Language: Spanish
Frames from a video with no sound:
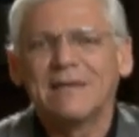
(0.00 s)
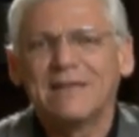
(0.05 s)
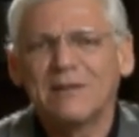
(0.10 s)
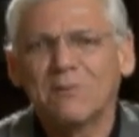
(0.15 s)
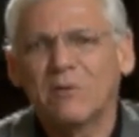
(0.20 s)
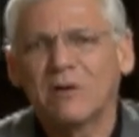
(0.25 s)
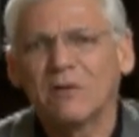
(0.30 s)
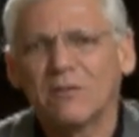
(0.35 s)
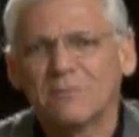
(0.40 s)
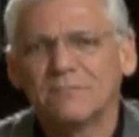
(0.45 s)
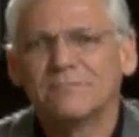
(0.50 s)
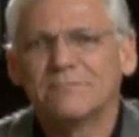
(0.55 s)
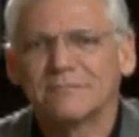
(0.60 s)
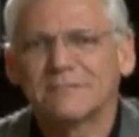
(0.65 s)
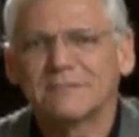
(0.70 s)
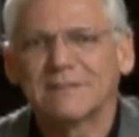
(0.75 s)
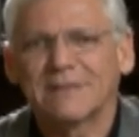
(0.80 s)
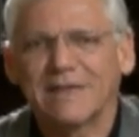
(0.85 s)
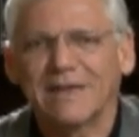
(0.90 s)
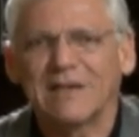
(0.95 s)
Y bueno,
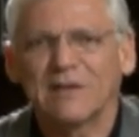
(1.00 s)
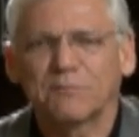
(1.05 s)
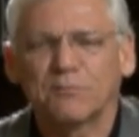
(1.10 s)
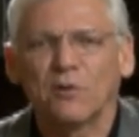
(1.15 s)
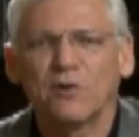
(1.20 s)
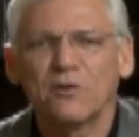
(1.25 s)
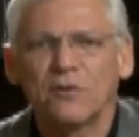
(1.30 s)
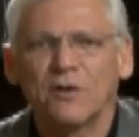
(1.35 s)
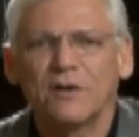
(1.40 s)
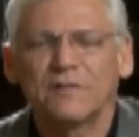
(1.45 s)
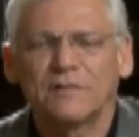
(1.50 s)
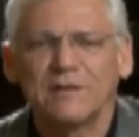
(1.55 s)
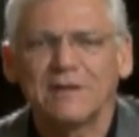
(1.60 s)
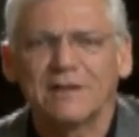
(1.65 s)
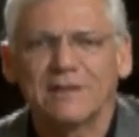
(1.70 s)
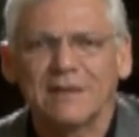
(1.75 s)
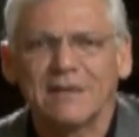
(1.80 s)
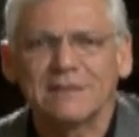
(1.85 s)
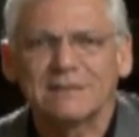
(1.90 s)
¿qué les puedo yo decir de